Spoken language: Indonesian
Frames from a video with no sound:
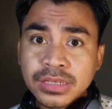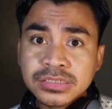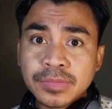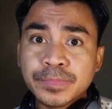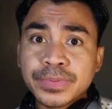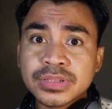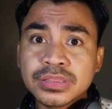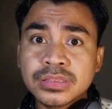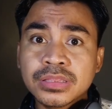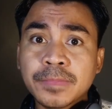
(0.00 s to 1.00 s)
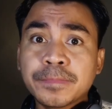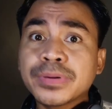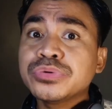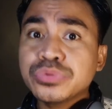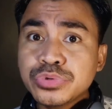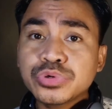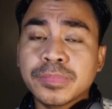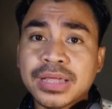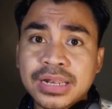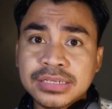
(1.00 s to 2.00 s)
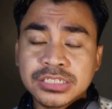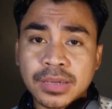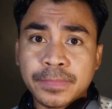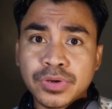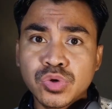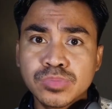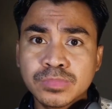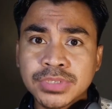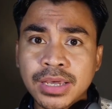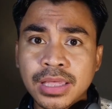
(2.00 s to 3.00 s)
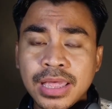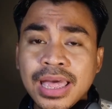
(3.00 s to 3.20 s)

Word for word: Seperti penduduk Malaysia pada umumnya